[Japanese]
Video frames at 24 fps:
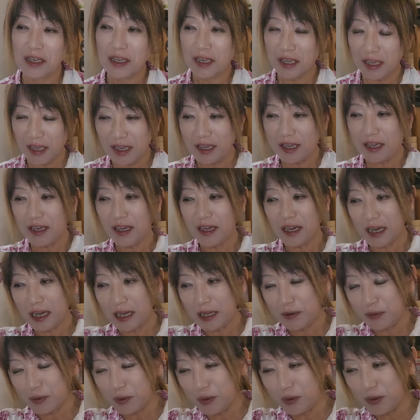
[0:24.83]
ええ、
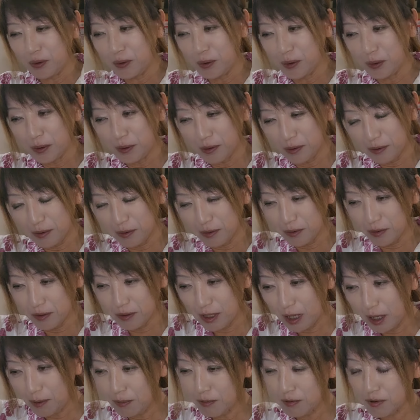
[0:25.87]
あ
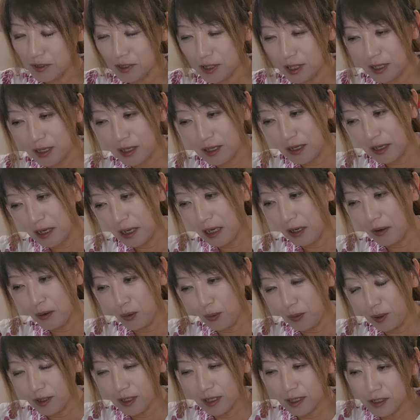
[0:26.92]
のー、多分ステッカー
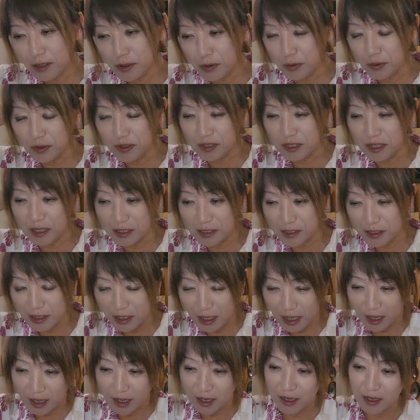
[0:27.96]
を渡すのにです
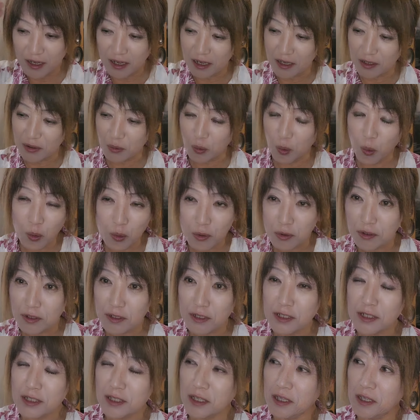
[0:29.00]
ね、あの、お送
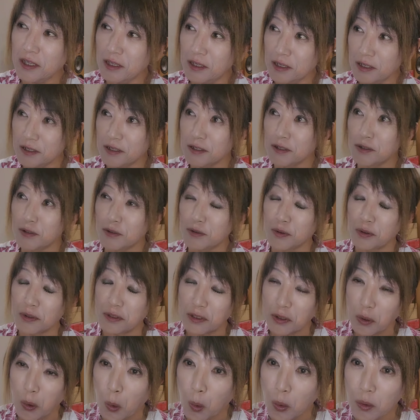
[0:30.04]
りしてるので
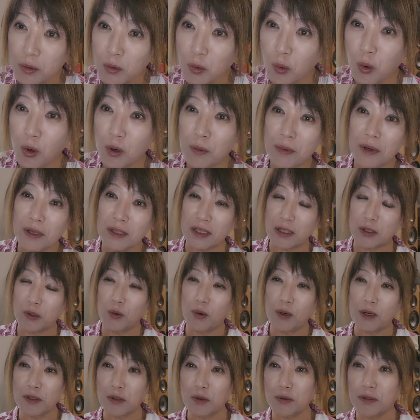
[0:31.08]
すね、こここまで
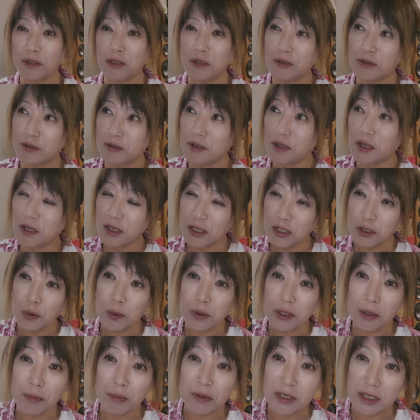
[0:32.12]
動画撮ってる人
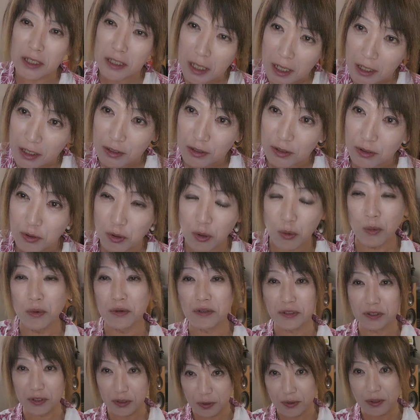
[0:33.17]
は多分いないと思
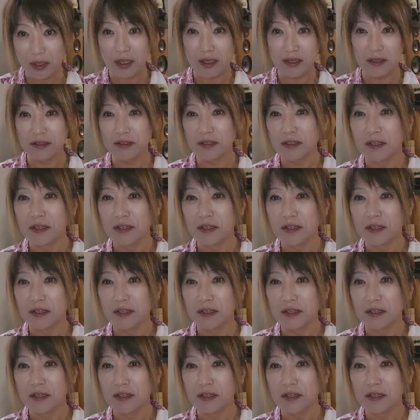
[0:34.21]
うんですよね。